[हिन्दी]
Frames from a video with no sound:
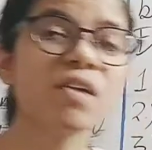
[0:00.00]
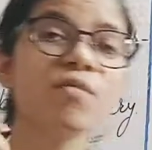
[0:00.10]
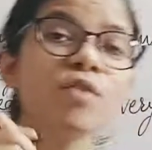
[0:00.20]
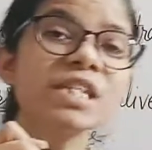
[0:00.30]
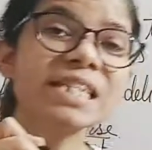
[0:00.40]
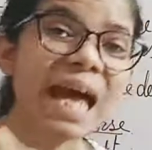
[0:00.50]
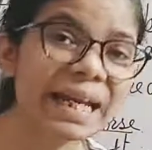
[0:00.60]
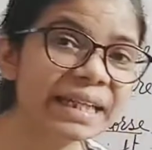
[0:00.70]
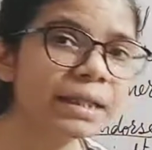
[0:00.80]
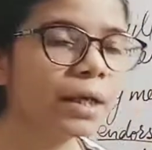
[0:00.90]
वो
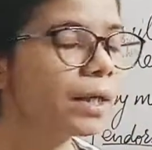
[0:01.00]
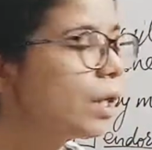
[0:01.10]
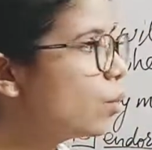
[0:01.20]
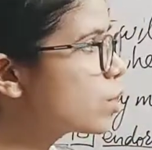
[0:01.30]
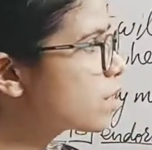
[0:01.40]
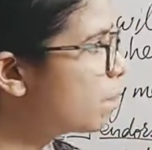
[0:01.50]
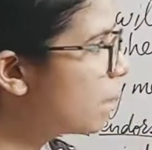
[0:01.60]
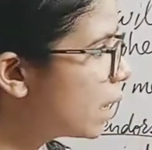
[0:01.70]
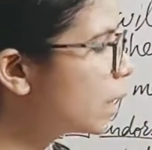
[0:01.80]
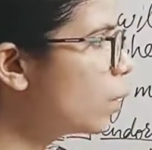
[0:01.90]
साइन करे उस बिल